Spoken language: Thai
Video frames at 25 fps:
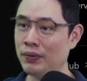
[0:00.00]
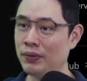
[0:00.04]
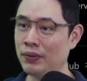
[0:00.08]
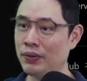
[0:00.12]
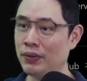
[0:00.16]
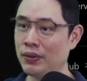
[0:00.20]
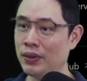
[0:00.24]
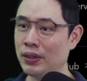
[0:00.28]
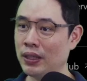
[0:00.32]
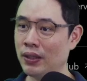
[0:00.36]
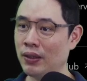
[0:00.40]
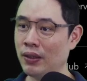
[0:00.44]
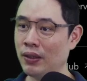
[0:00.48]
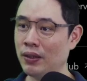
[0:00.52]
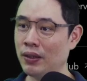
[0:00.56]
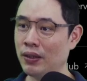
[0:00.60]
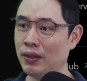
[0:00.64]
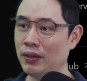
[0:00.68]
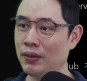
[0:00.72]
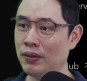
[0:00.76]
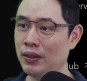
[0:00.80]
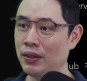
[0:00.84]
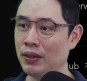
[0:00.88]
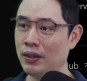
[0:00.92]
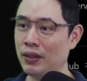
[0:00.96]
แล้วก็
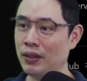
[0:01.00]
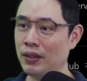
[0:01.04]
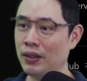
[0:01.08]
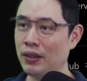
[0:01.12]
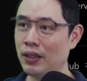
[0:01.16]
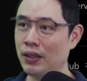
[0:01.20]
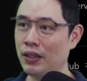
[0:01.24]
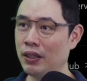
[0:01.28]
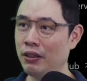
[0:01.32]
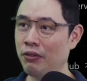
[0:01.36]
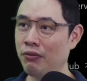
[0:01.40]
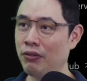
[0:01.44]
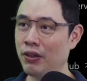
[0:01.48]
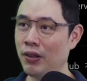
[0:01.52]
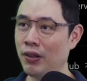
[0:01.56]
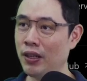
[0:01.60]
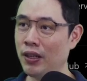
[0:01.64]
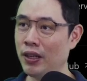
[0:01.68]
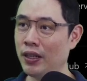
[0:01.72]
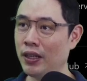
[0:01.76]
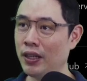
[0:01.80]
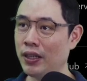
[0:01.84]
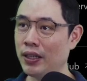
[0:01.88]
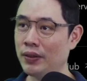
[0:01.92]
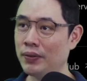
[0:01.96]
default เลยนะ
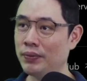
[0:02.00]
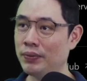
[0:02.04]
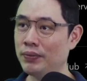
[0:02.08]
ครับ